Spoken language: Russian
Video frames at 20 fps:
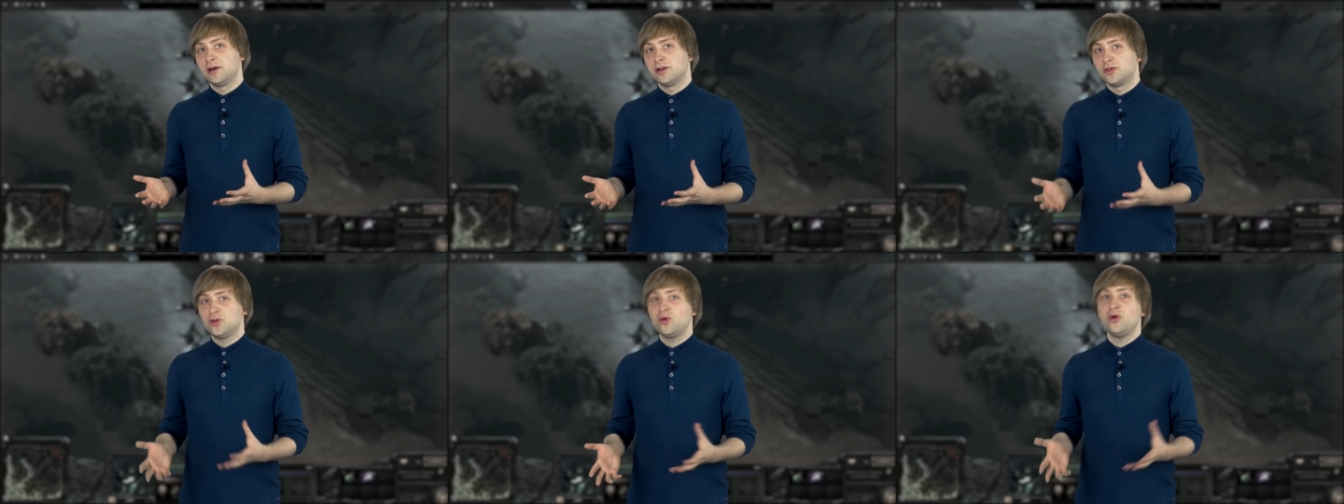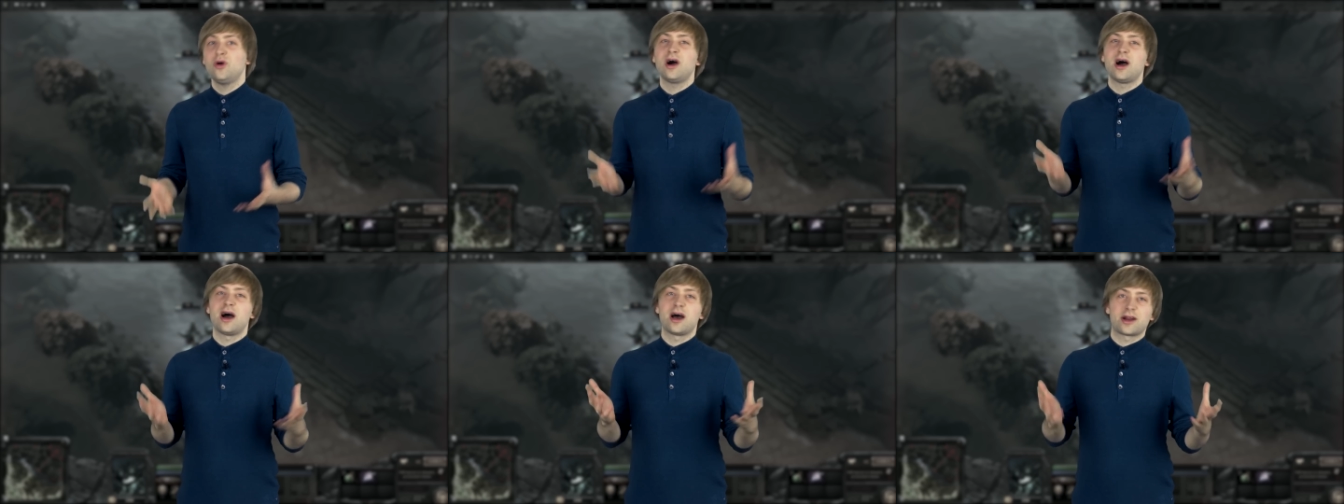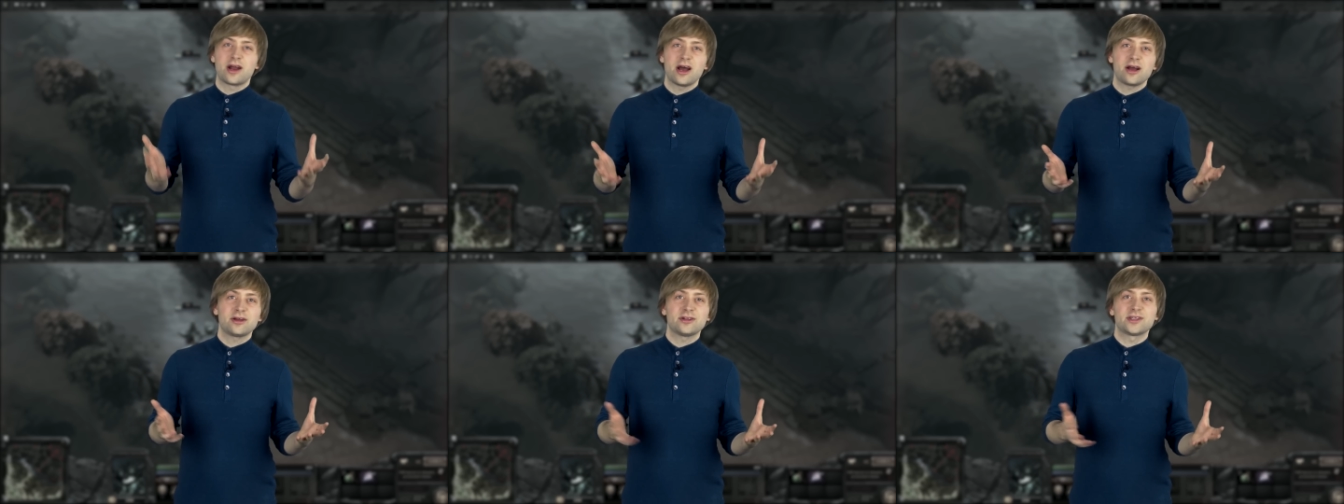Но
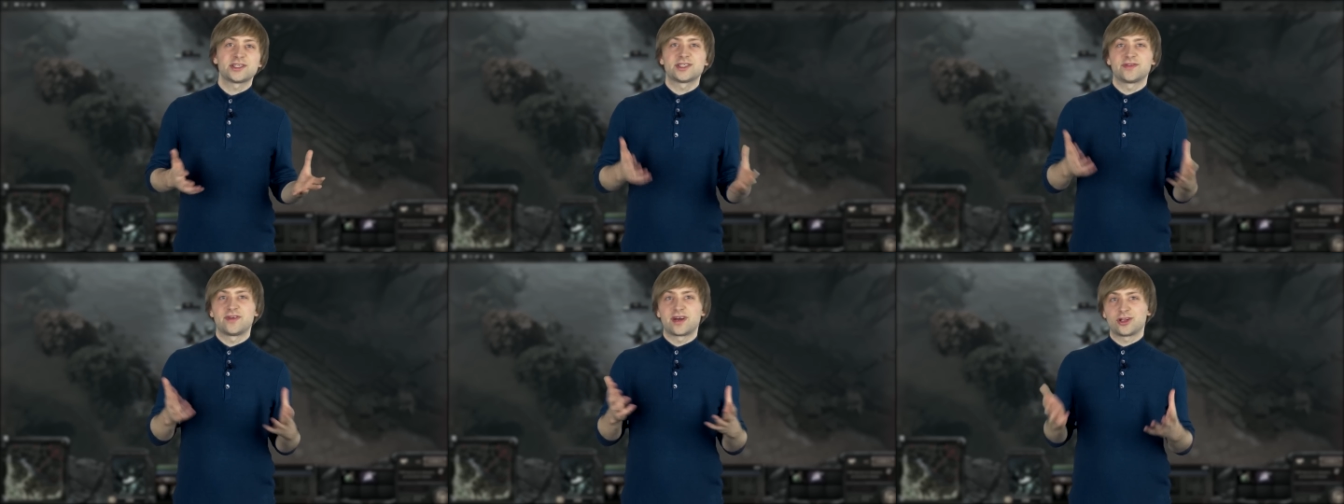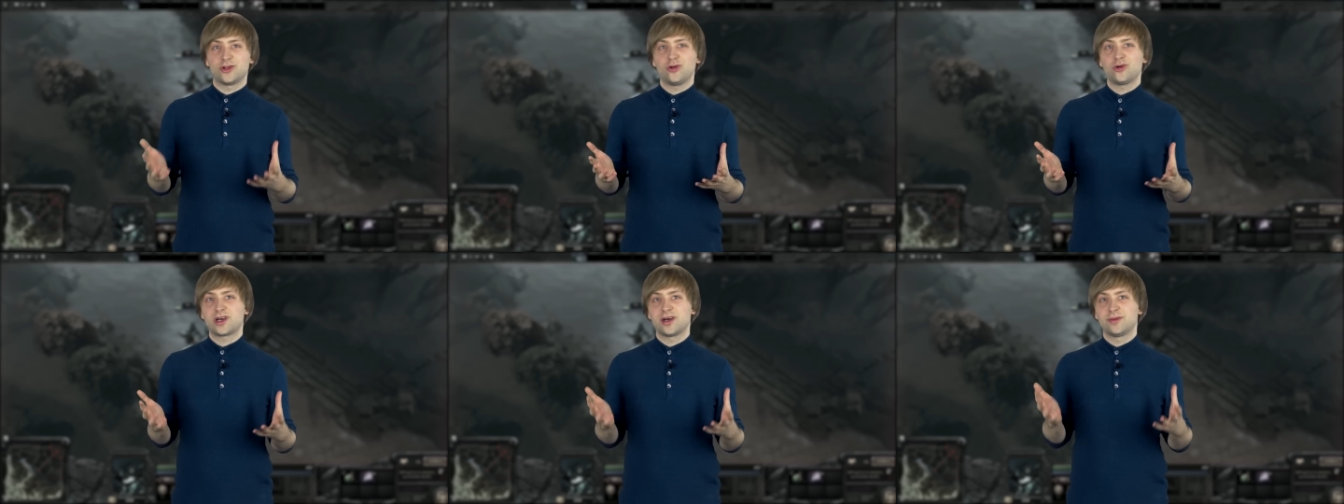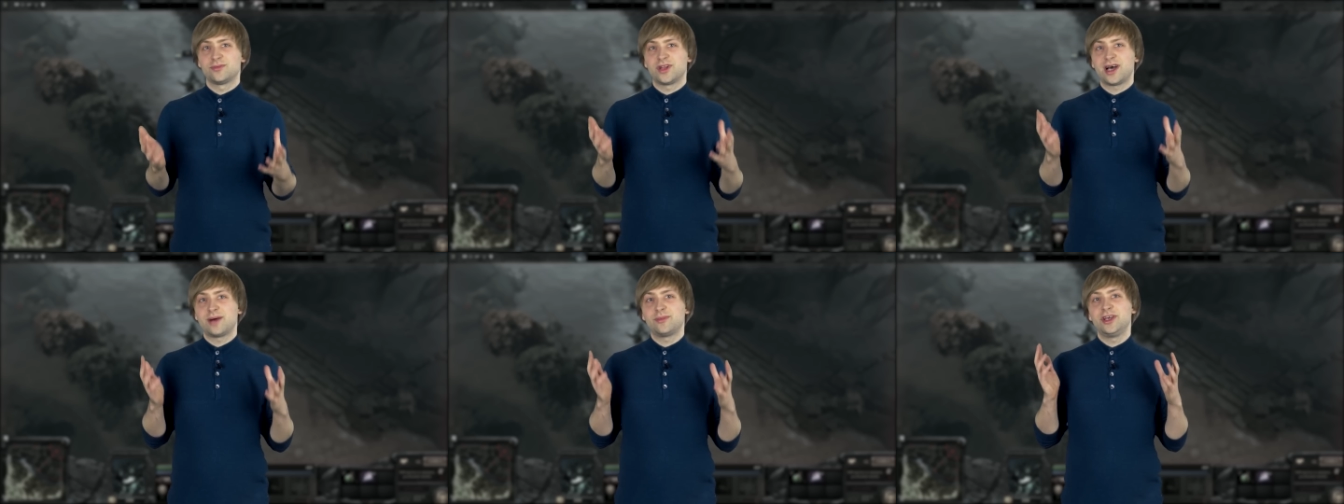Оракл с
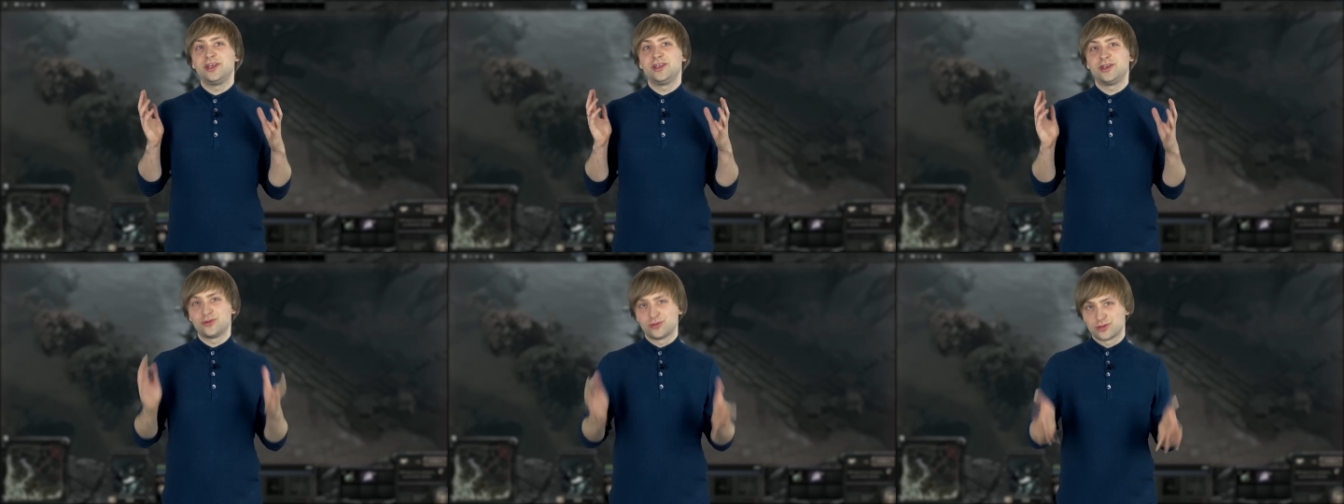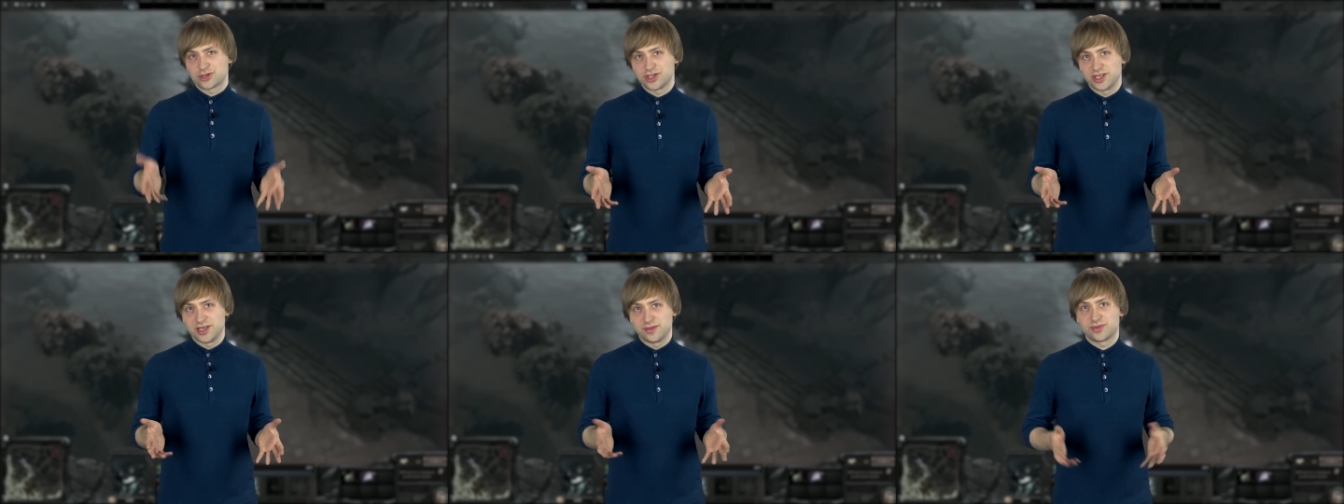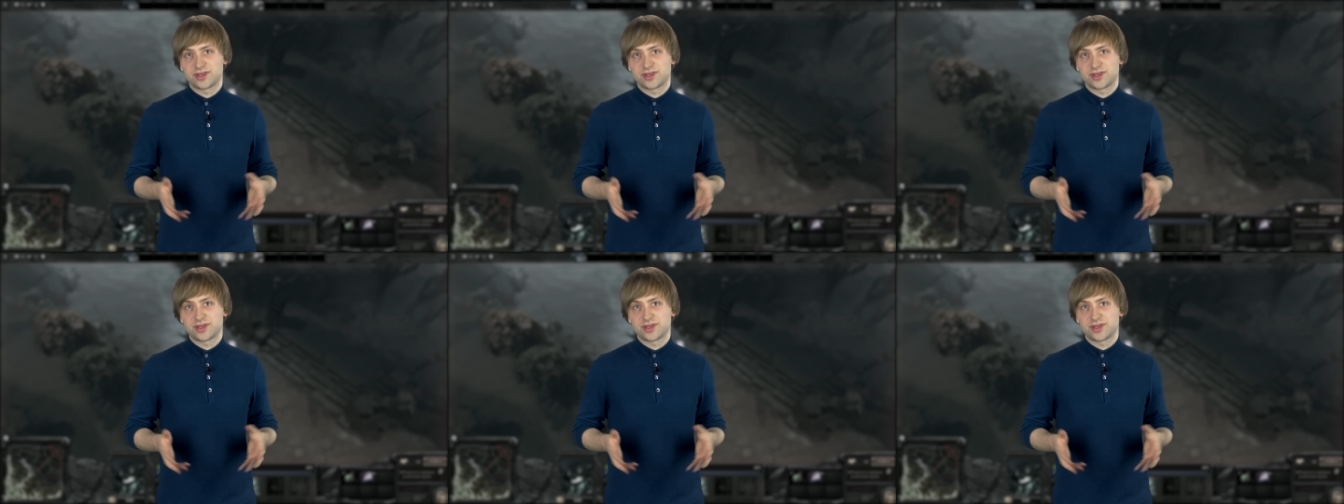Варлоком нам и не нужны,